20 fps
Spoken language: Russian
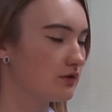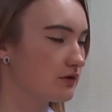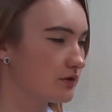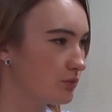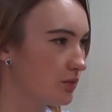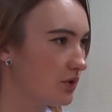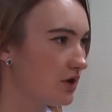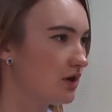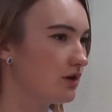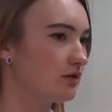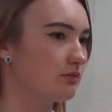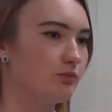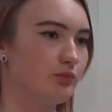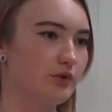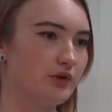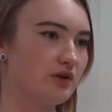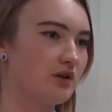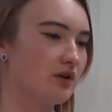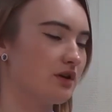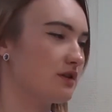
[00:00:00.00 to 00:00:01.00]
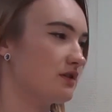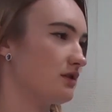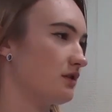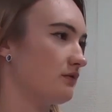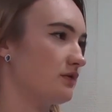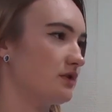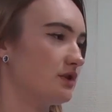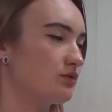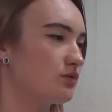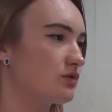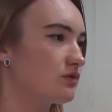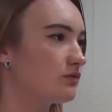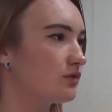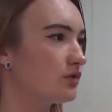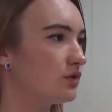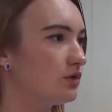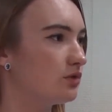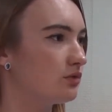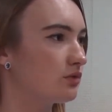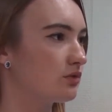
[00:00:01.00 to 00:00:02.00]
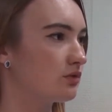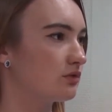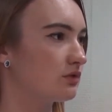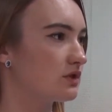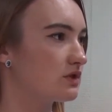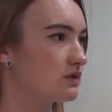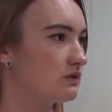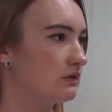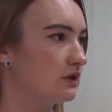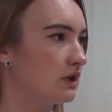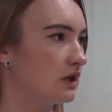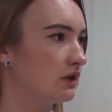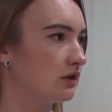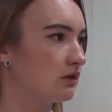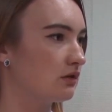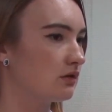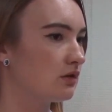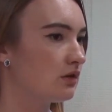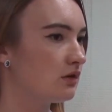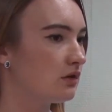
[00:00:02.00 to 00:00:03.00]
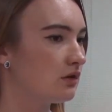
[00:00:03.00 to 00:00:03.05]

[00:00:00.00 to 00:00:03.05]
Спели, прекрасно, все усвоили урок, до свидания.